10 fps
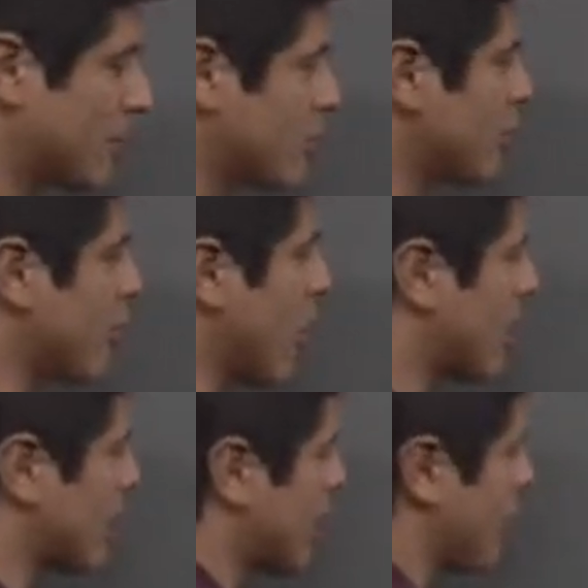Se eu
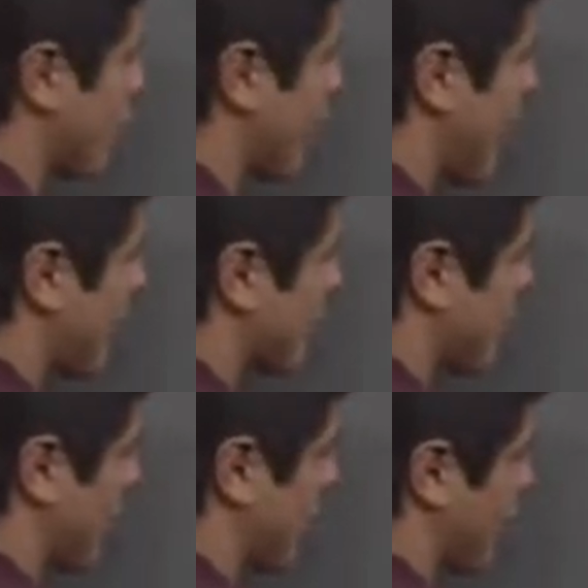coloco aqui um verde,
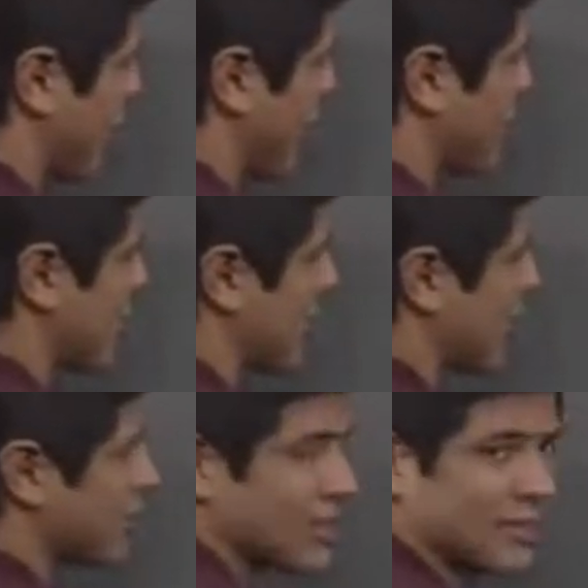olha aqui o verde
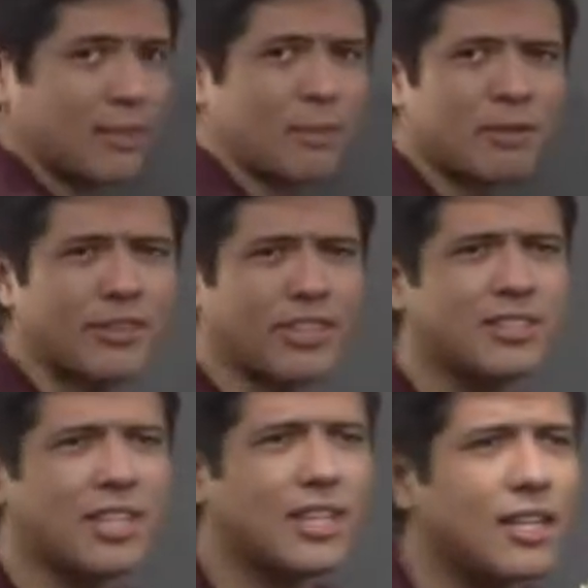aqui, não sei se dá para
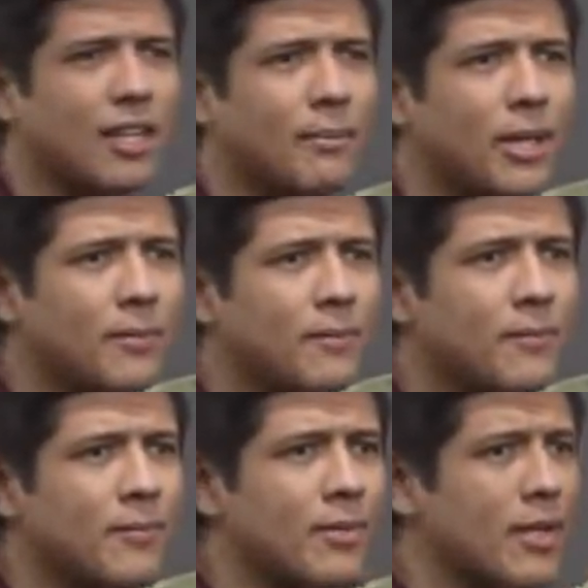diferenciar na câmera,
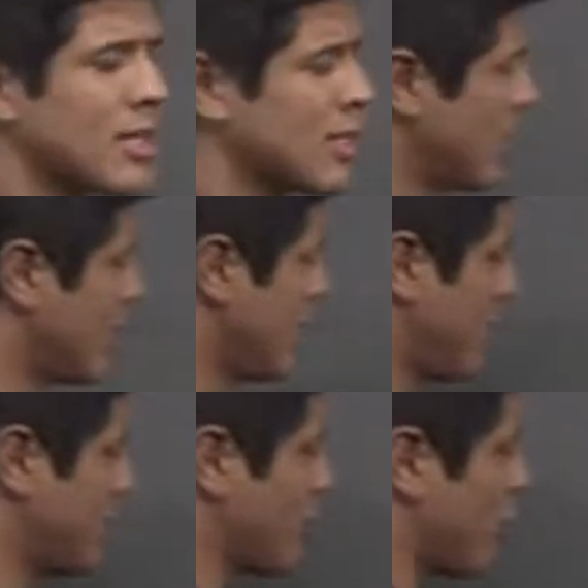
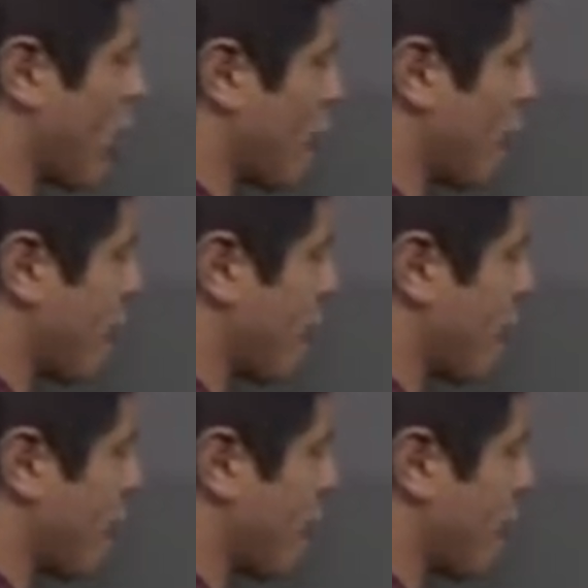mas se eu coloco um